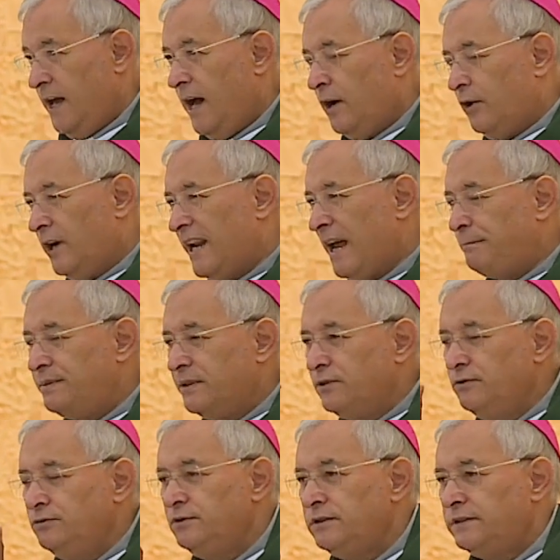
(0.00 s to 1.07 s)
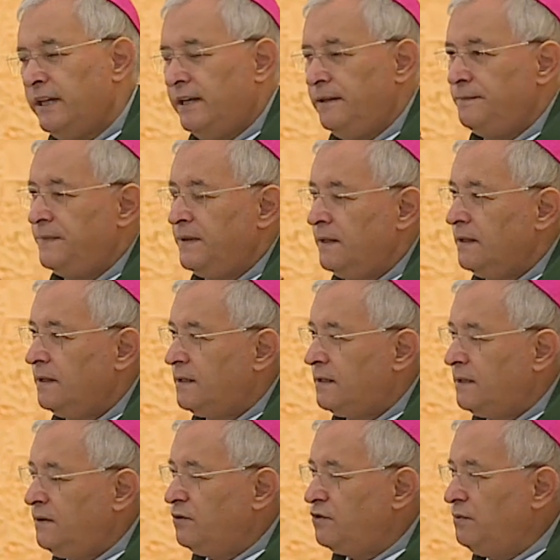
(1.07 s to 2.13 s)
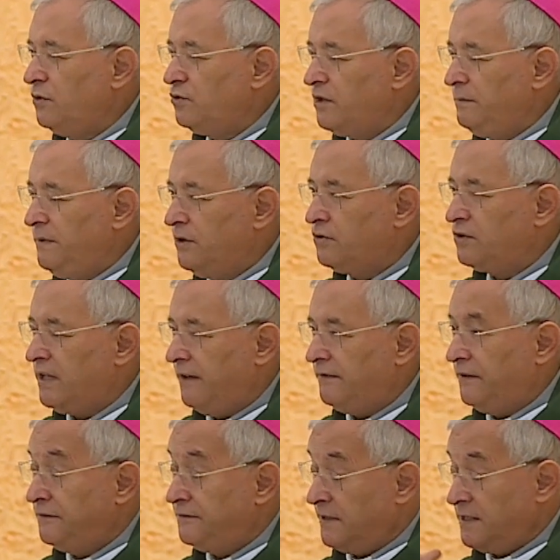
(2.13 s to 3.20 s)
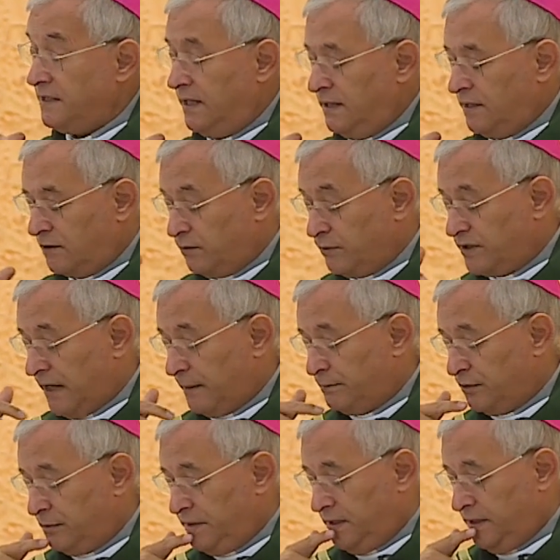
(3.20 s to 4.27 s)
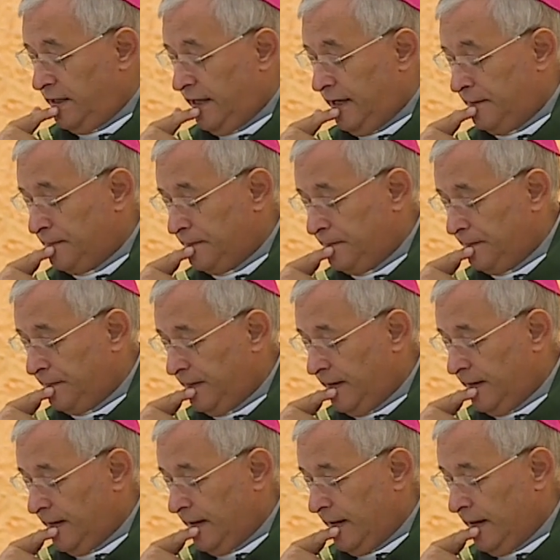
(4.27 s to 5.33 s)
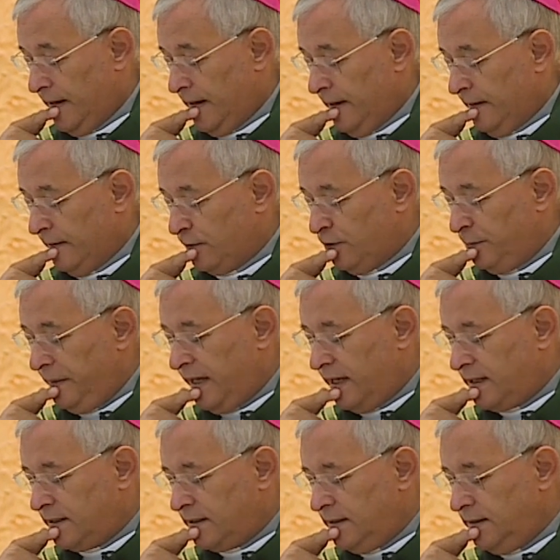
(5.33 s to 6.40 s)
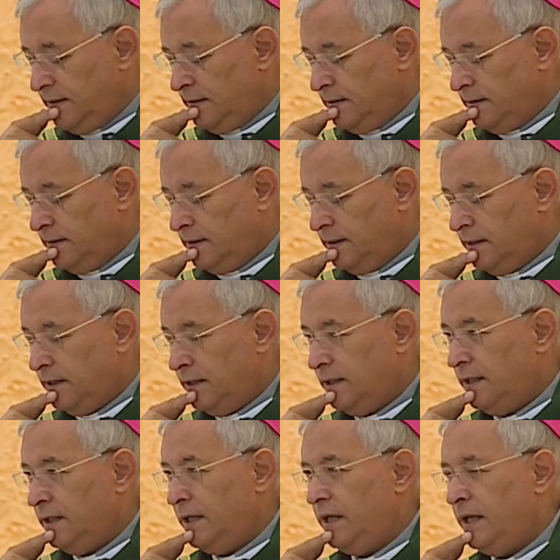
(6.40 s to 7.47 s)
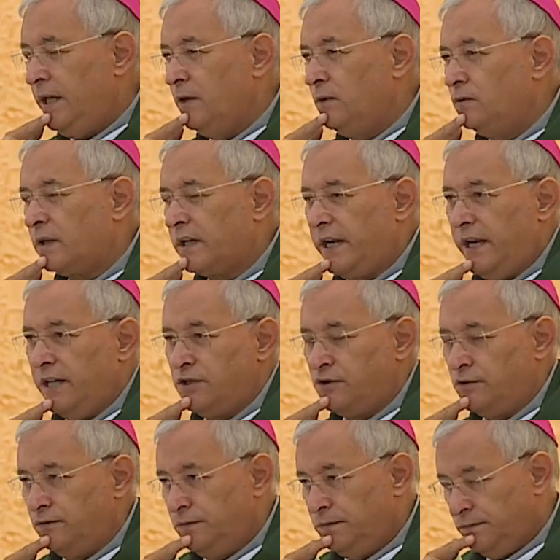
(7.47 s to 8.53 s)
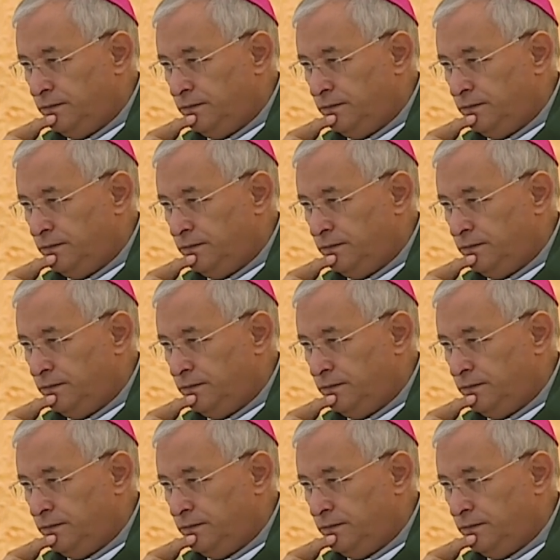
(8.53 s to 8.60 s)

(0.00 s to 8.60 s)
Agora, a pergunta que os meus amigos devem fazer, a começar por mim, é: como é que eu rezo?